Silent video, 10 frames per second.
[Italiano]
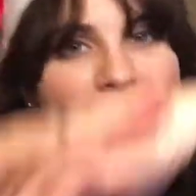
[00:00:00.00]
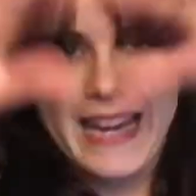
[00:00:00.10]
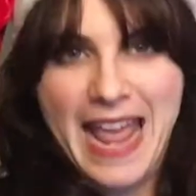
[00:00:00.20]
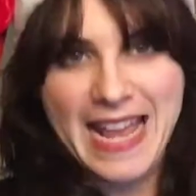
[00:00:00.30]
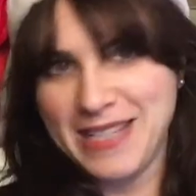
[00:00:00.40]

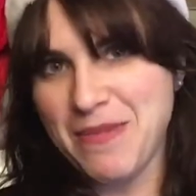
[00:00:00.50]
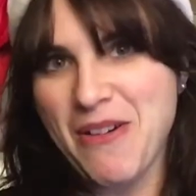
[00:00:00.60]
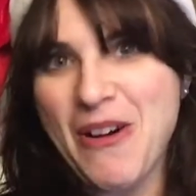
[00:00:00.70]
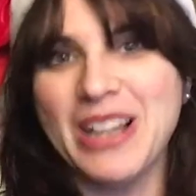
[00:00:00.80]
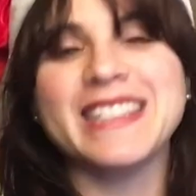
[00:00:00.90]
l'ennesima
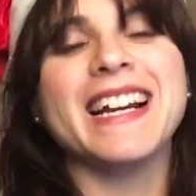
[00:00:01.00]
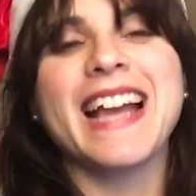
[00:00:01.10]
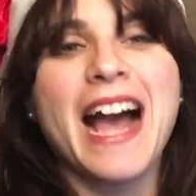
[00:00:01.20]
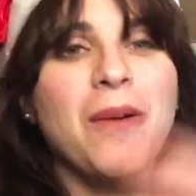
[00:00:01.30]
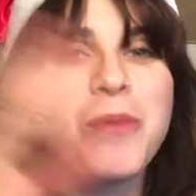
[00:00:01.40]
volta
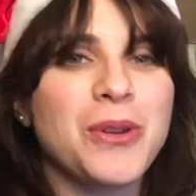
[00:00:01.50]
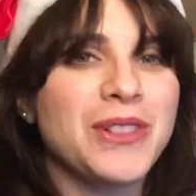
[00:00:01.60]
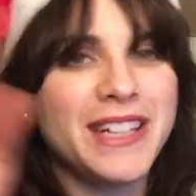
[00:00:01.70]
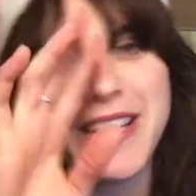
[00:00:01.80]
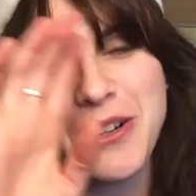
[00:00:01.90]
cambio
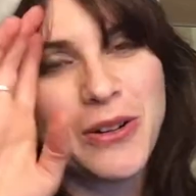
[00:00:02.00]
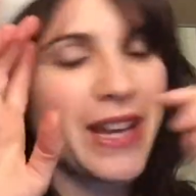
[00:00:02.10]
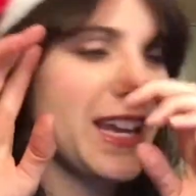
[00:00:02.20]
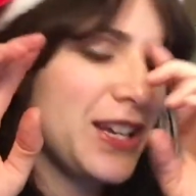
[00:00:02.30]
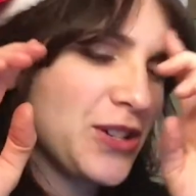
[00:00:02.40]
di
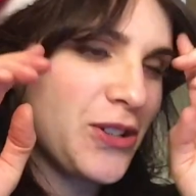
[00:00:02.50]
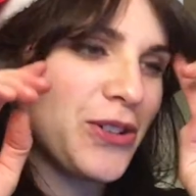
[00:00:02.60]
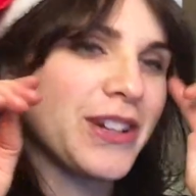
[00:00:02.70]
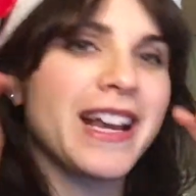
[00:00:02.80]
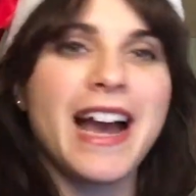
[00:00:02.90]

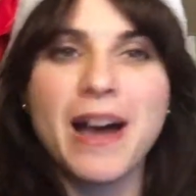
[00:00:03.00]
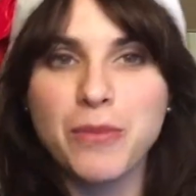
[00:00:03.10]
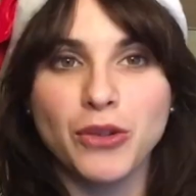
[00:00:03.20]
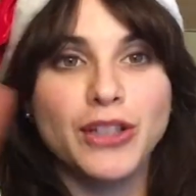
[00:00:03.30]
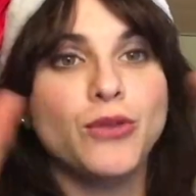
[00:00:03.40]
location,
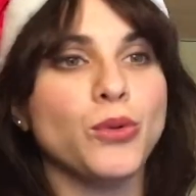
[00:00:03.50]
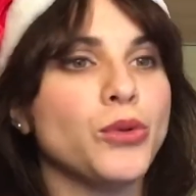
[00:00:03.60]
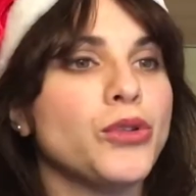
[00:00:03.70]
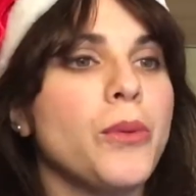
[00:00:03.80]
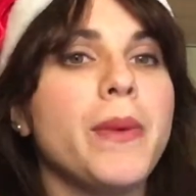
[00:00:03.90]
cambio di
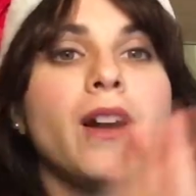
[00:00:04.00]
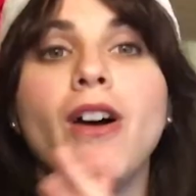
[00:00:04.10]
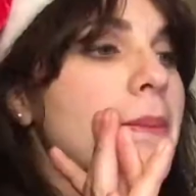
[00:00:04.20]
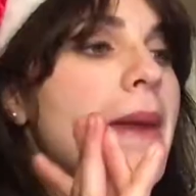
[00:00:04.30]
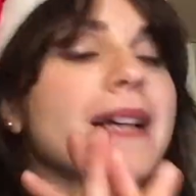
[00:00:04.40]
tutto
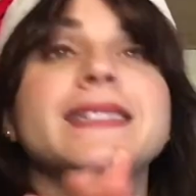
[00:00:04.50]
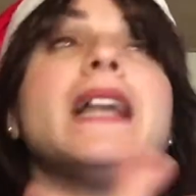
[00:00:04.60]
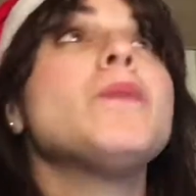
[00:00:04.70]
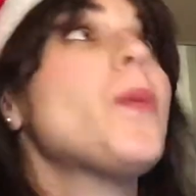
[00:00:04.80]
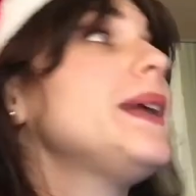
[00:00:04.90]
però ma
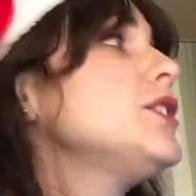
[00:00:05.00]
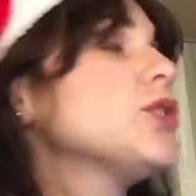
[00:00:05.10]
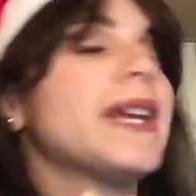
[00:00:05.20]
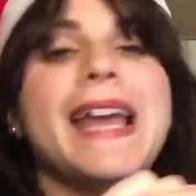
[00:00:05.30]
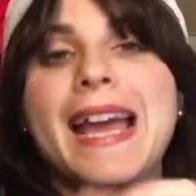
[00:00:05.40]
dal
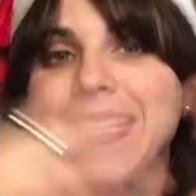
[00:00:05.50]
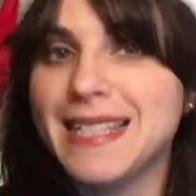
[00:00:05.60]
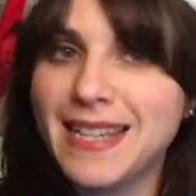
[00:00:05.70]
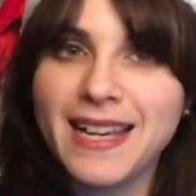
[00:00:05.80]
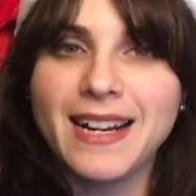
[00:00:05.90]
momento che è
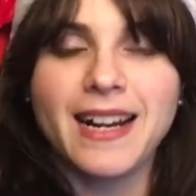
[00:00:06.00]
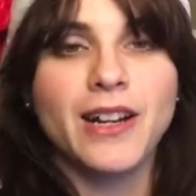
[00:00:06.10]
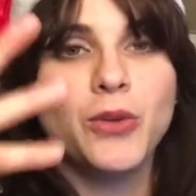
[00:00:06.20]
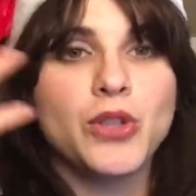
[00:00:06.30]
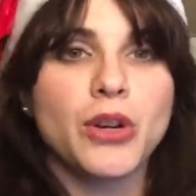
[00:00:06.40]
sera
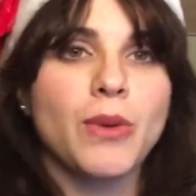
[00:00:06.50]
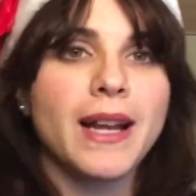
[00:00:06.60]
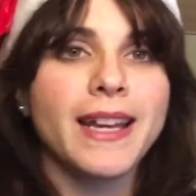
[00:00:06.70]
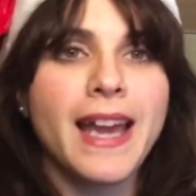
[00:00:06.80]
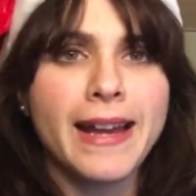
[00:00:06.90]
la luce è
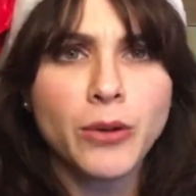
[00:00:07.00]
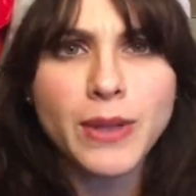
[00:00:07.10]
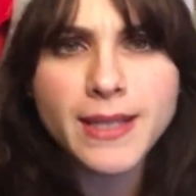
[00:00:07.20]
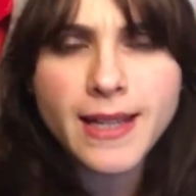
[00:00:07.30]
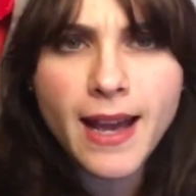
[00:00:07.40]
quella che è
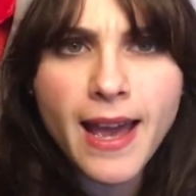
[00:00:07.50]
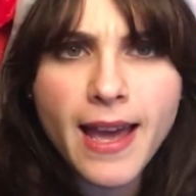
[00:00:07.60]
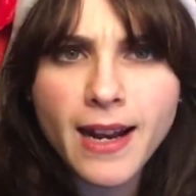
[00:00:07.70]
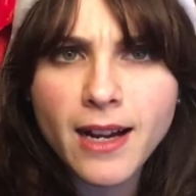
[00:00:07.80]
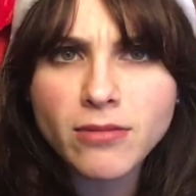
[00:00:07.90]
questa
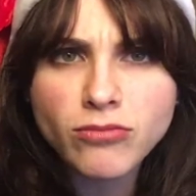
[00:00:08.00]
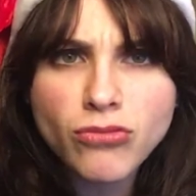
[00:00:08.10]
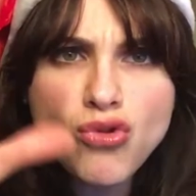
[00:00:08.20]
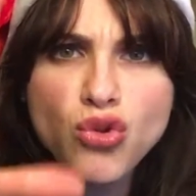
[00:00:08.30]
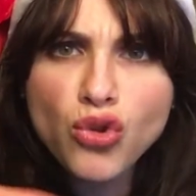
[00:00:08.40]
era
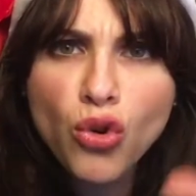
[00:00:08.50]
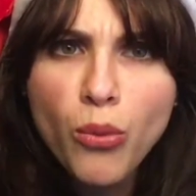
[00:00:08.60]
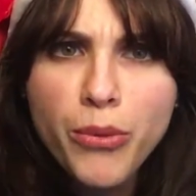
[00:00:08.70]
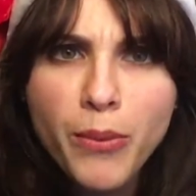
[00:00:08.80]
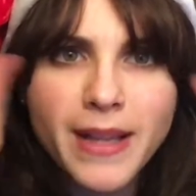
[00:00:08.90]
un giusto
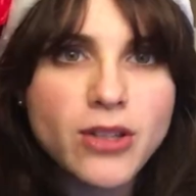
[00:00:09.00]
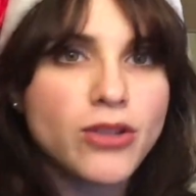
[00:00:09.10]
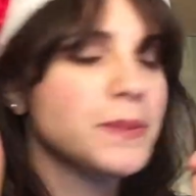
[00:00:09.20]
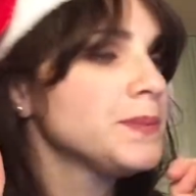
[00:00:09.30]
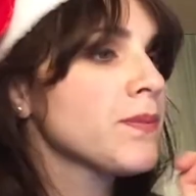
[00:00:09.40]

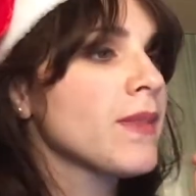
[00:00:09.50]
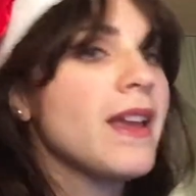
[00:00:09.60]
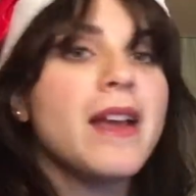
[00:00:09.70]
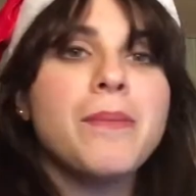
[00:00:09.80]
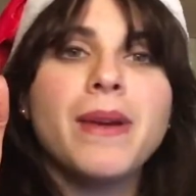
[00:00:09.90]
compromesso
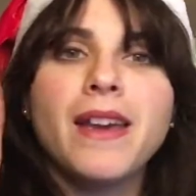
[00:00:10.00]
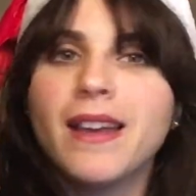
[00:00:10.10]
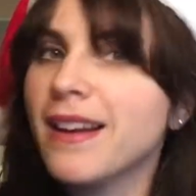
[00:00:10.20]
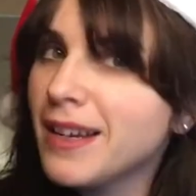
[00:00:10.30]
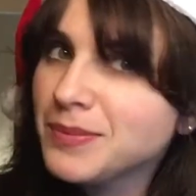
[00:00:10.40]

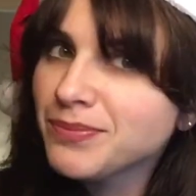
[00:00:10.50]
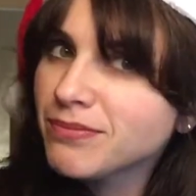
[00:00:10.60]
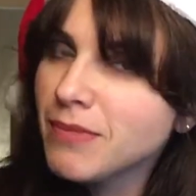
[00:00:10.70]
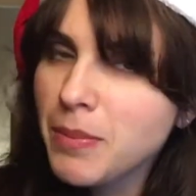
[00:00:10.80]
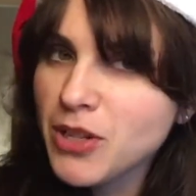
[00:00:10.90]
per,
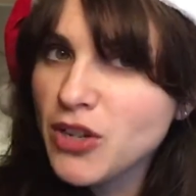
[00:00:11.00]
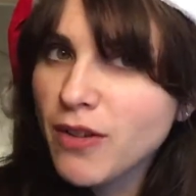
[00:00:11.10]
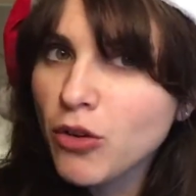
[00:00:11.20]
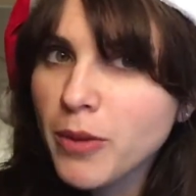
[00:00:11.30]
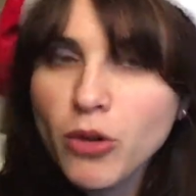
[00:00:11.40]
mi
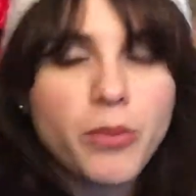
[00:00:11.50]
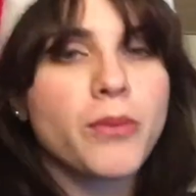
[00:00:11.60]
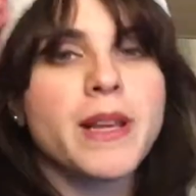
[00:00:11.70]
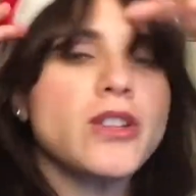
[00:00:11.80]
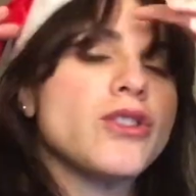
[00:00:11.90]
piaceva come
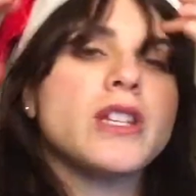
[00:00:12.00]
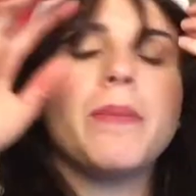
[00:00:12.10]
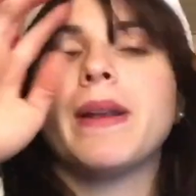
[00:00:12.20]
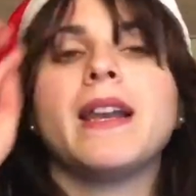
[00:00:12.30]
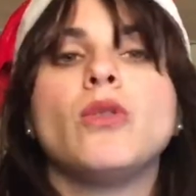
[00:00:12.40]
compromesso sia
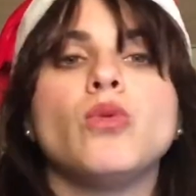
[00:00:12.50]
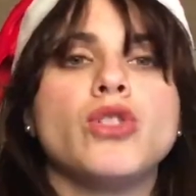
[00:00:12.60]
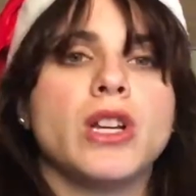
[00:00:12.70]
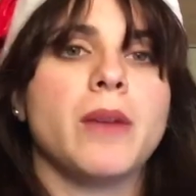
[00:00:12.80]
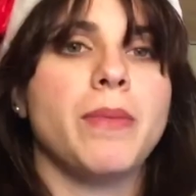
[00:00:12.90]
per la
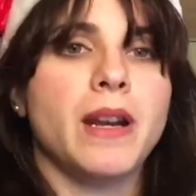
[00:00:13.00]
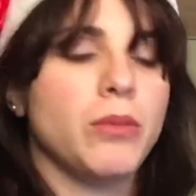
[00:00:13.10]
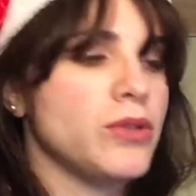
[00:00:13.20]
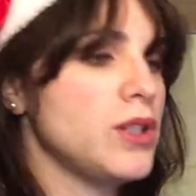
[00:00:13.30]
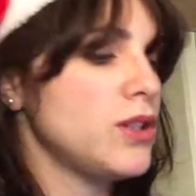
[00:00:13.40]
luce che per la
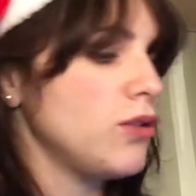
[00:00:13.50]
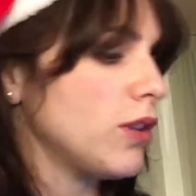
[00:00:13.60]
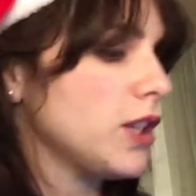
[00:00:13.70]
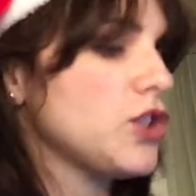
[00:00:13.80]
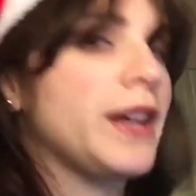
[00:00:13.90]

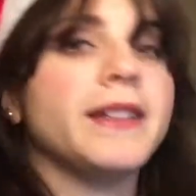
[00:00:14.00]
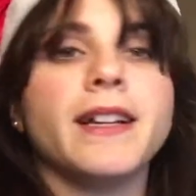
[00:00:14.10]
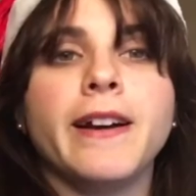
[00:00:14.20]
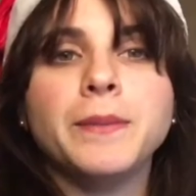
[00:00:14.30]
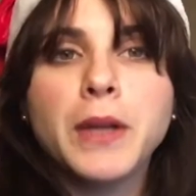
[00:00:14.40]
posizione
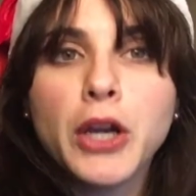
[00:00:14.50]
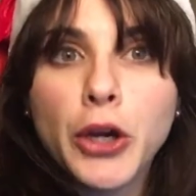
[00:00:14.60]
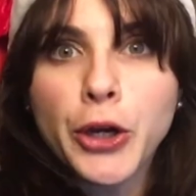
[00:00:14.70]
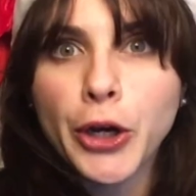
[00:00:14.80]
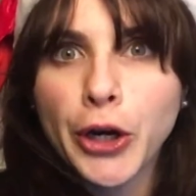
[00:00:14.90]
eccetera
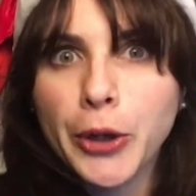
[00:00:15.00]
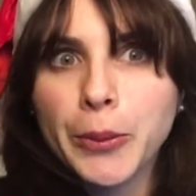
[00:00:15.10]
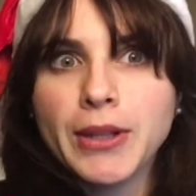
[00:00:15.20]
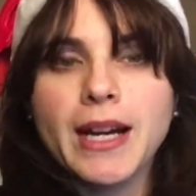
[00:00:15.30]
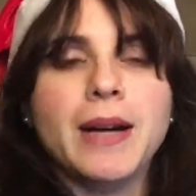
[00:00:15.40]

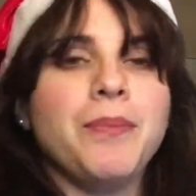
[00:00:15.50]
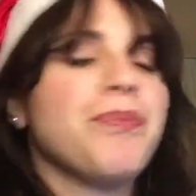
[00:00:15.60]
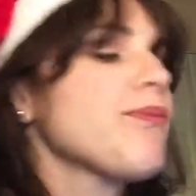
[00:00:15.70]
comoda